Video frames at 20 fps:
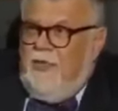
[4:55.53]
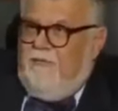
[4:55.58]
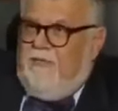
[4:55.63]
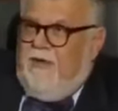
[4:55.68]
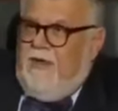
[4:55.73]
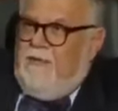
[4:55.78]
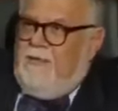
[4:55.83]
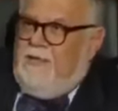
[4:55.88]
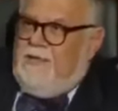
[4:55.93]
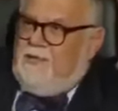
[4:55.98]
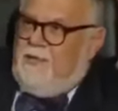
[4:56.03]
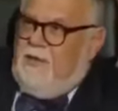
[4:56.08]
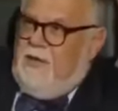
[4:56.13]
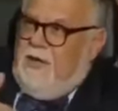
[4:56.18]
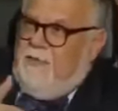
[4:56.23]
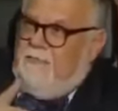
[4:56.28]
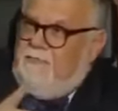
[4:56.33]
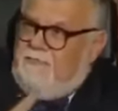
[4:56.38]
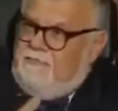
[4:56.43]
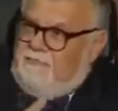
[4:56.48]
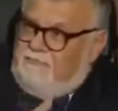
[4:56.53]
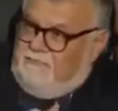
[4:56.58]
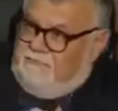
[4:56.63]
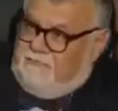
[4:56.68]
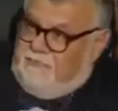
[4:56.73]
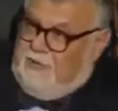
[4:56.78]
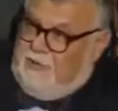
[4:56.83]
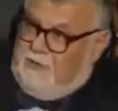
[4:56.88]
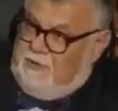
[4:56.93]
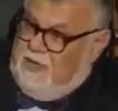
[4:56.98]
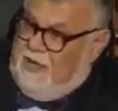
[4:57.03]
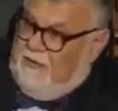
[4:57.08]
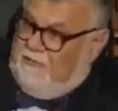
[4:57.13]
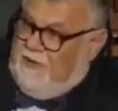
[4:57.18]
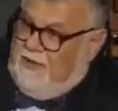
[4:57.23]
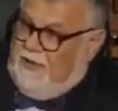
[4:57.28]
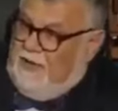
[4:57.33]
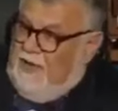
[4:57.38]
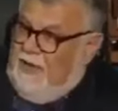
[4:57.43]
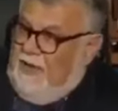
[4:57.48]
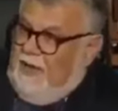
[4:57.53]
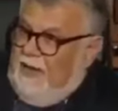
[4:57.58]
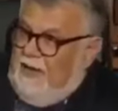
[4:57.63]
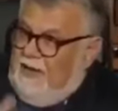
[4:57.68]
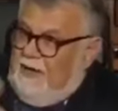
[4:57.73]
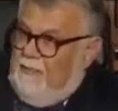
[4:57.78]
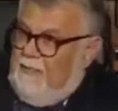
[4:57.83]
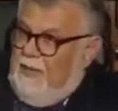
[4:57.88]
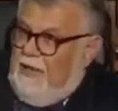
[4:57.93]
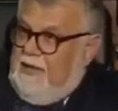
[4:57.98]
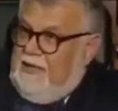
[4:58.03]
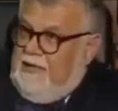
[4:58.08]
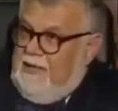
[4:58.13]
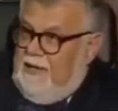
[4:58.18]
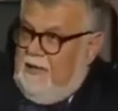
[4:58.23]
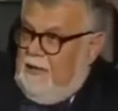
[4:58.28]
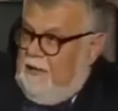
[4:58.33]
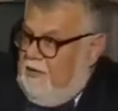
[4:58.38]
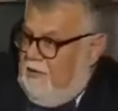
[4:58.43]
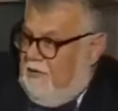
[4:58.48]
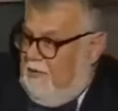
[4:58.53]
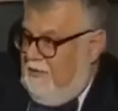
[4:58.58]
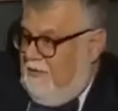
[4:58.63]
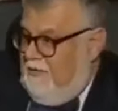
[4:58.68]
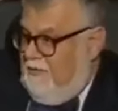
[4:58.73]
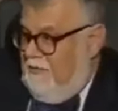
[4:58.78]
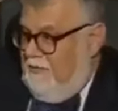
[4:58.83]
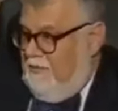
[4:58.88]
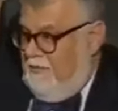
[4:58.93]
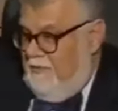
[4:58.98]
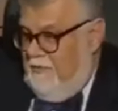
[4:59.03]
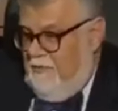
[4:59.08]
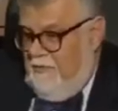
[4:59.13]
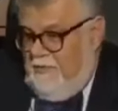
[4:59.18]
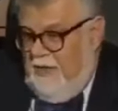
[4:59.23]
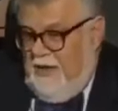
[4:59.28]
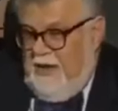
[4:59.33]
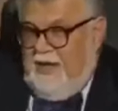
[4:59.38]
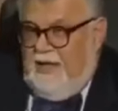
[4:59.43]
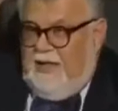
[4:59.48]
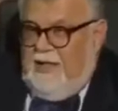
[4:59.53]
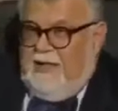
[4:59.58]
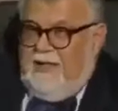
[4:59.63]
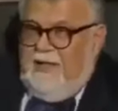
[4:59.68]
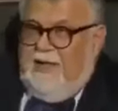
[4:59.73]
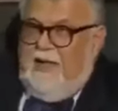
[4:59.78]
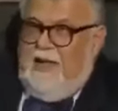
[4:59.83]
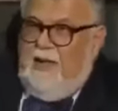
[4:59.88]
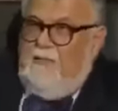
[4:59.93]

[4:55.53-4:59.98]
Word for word: Efendime söyleyeyim. Kuzey Afrika'dan gelen de millete geliyor. Fenike'den de